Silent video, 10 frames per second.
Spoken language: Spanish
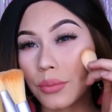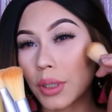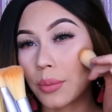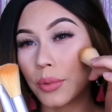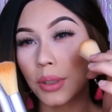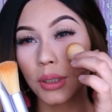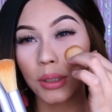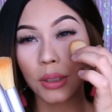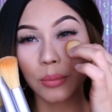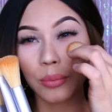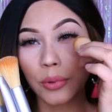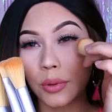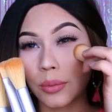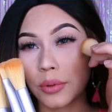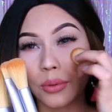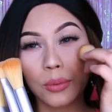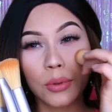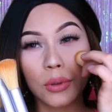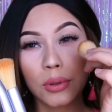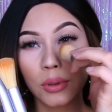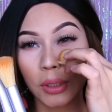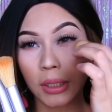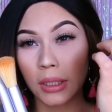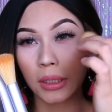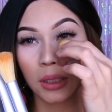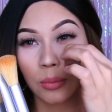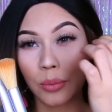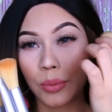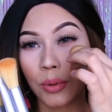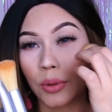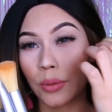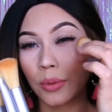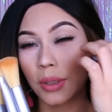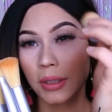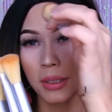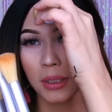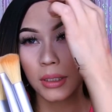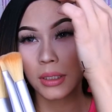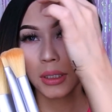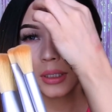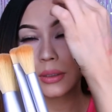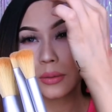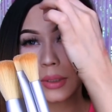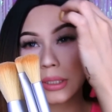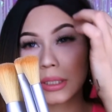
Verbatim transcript: para ponerte polvo, rubor o quitarte el polvo y así. O